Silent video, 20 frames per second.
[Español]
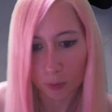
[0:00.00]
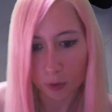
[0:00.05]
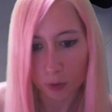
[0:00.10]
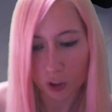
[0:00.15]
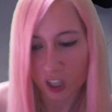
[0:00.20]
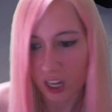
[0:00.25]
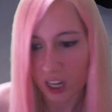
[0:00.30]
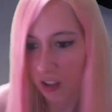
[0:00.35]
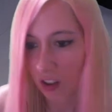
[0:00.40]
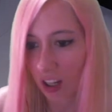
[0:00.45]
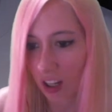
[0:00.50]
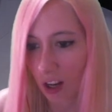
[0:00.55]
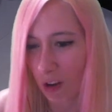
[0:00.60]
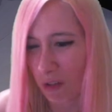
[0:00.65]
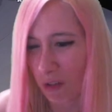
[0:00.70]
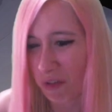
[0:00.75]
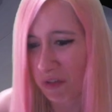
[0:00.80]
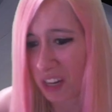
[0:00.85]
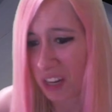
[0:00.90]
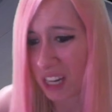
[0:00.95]
Pues Iron que lo
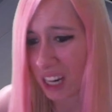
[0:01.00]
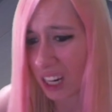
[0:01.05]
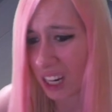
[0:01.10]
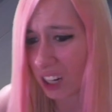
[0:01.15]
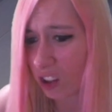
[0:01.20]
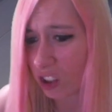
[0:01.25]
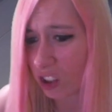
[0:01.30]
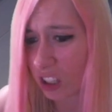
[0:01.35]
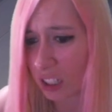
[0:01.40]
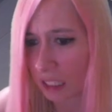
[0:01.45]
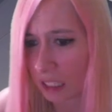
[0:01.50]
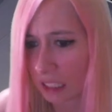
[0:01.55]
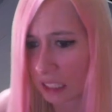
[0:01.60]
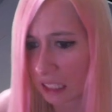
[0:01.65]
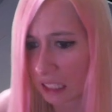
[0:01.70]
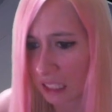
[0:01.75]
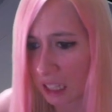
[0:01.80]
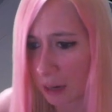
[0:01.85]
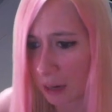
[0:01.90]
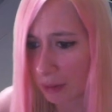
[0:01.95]
friegue con
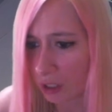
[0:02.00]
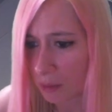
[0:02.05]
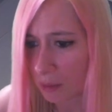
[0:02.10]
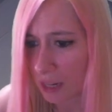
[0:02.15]
energía porque